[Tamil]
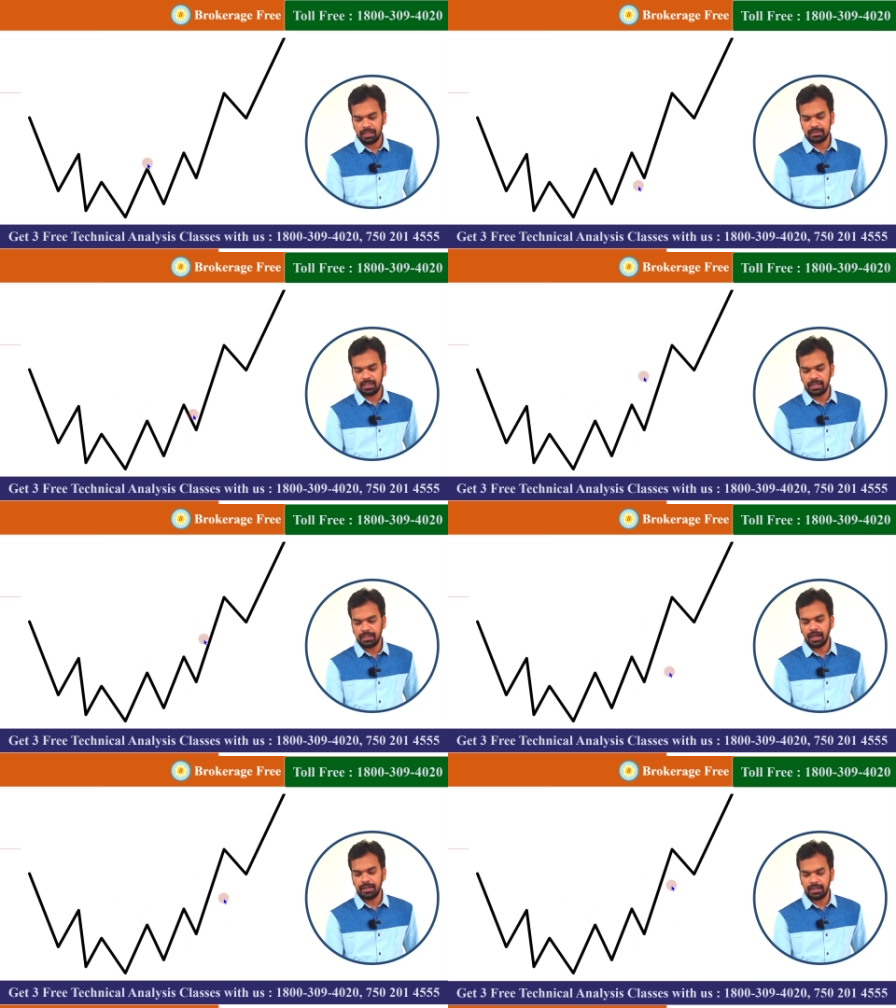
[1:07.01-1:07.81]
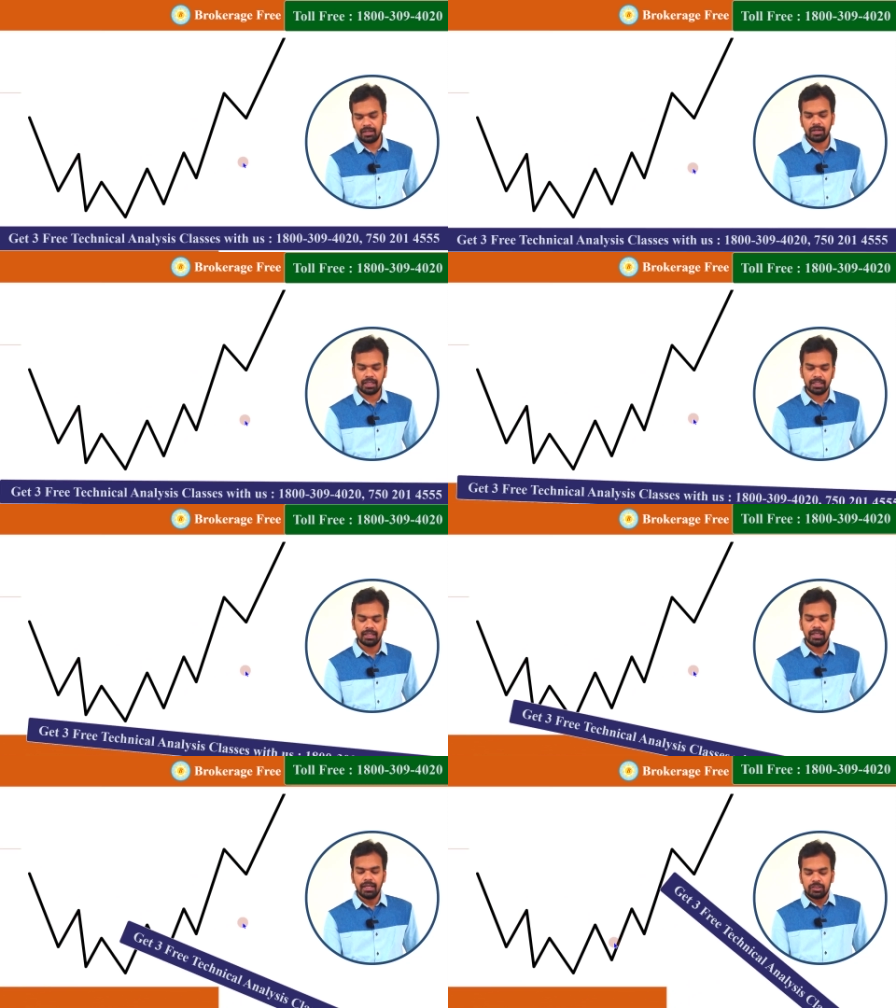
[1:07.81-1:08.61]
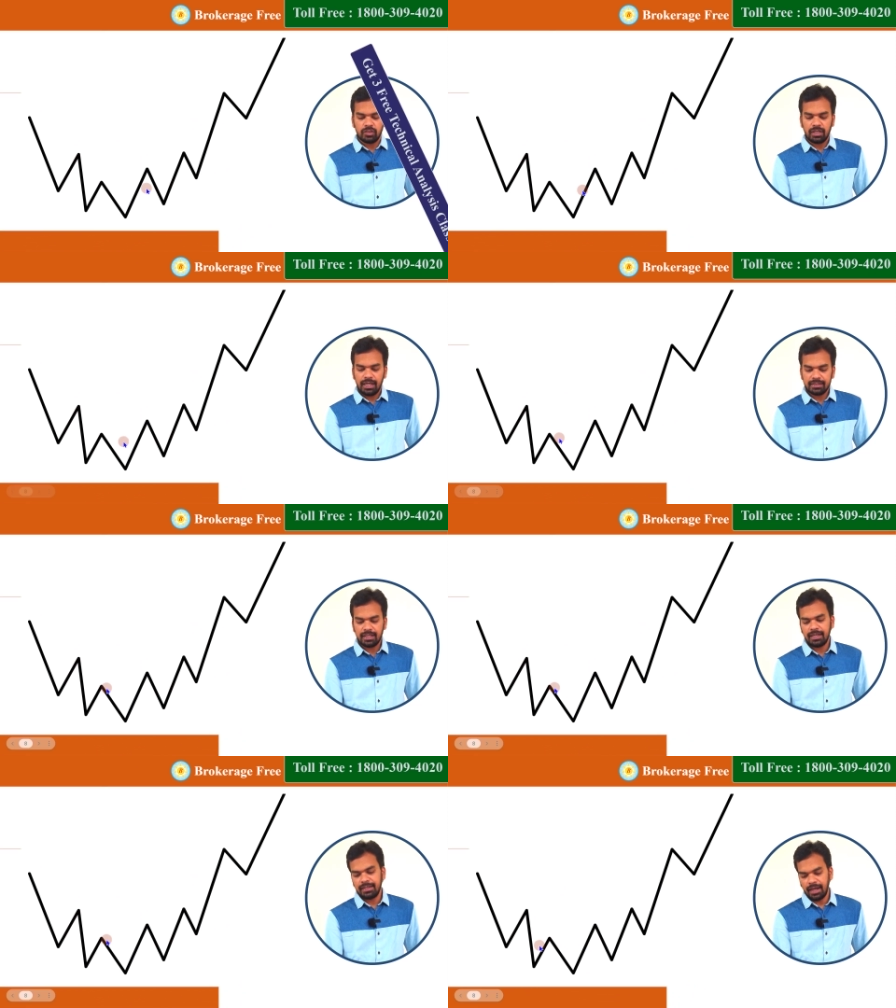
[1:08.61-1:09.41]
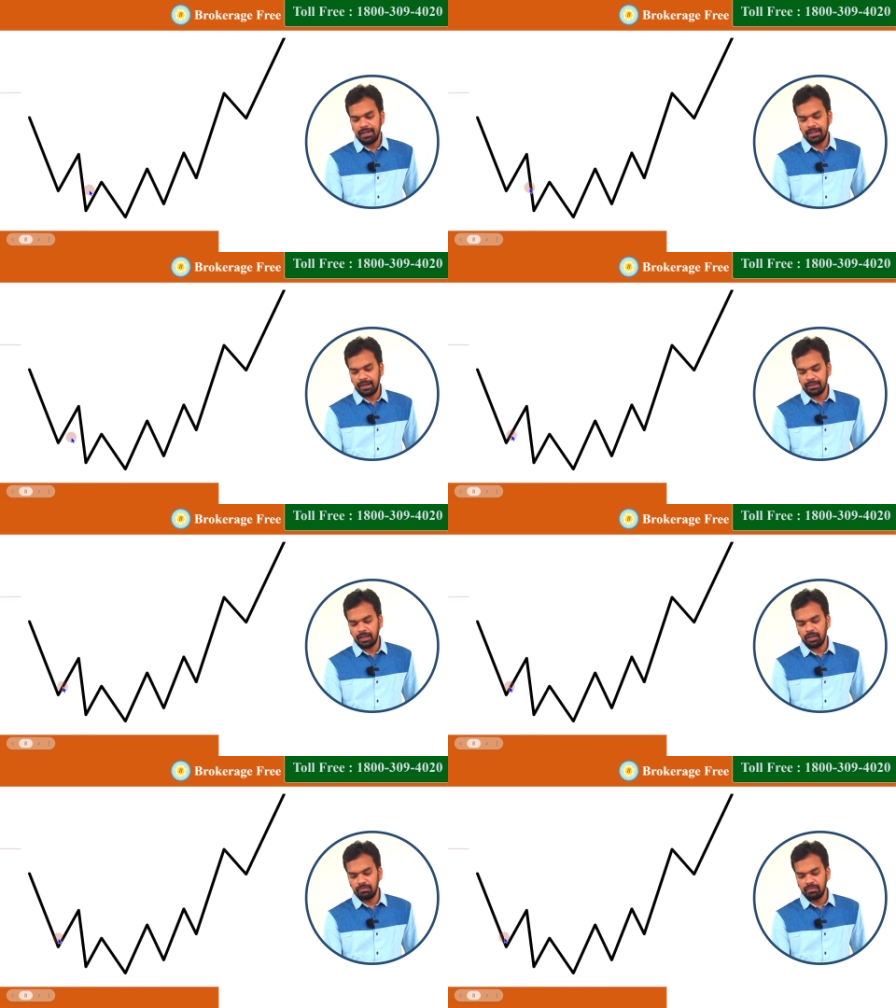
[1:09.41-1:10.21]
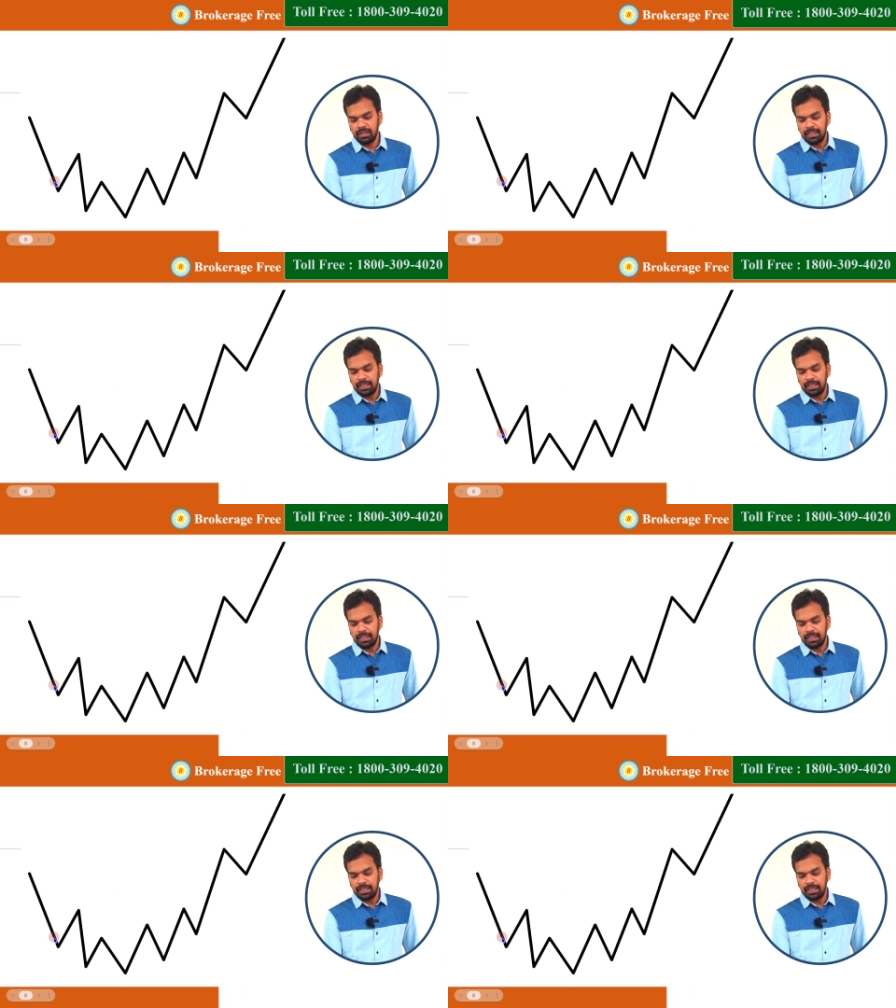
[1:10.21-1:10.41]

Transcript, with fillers: கன்சல்டேட் ஆகிட்டே இருக்குது ஸோ கன்சல்டேட் ஆகிட்டே இருந்தாலும்